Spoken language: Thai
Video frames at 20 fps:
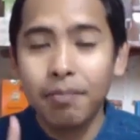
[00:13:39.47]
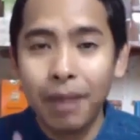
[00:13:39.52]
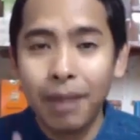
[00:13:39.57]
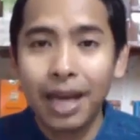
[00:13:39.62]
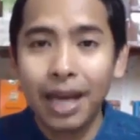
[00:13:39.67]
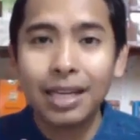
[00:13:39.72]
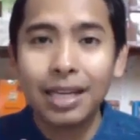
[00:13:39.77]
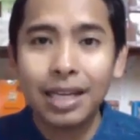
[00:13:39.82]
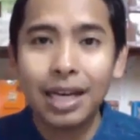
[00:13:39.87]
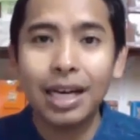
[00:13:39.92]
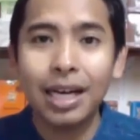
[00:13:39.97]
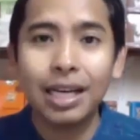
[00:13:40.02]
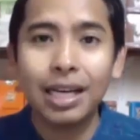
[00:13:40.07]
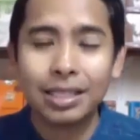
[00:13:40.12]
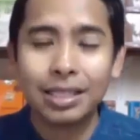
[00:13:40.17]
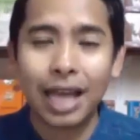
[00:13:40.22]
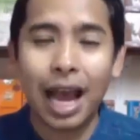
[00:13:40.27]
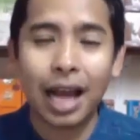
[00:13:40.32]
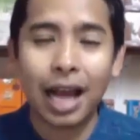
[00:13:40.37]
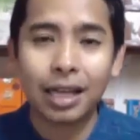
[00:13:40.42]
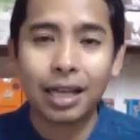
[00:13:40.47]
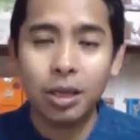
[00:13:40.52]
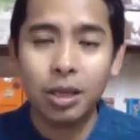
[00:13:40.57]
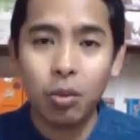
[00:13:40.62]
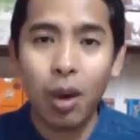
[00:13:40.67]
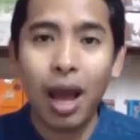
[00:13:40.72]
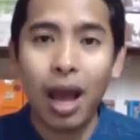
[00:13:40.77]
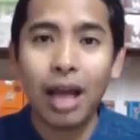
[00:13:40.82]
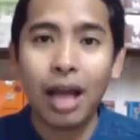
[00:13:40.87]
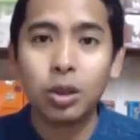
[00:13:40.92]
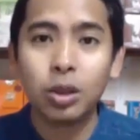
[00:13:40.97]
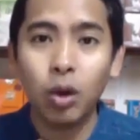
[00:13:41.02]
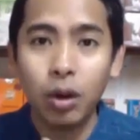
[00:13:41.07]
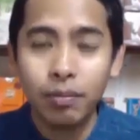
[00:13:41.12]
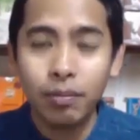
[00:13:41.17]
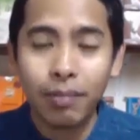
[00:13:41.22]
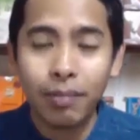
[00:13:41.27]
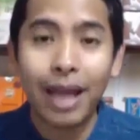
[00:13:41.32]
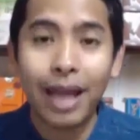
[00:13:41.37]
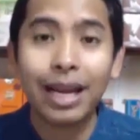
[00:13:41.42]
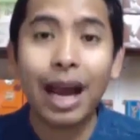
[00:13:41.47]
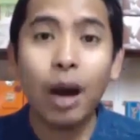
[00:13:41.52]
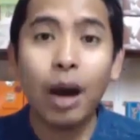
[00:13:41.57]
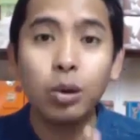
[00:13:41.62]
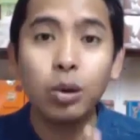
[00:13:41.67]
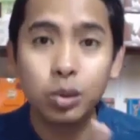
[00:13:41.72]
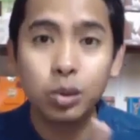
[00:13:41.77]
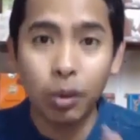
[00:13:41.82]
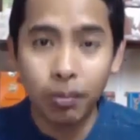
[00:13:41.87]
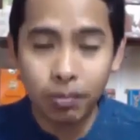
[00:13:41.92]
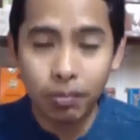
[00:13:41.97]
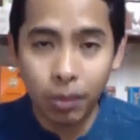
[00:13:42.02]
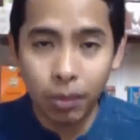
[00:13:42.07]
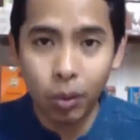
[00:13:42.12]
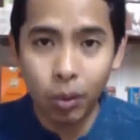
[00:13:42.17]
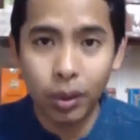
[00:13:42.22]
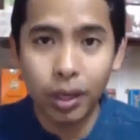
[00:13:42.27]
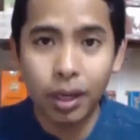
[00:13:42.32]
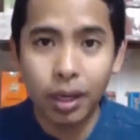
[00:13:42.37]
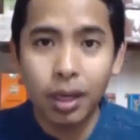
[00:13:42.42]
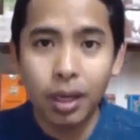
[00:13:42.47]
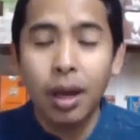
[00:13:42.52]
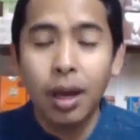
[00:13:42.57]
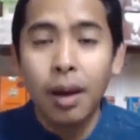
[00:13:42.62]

มันเกิดจากที่ว่าต้นไม้เขาสมบูรณ์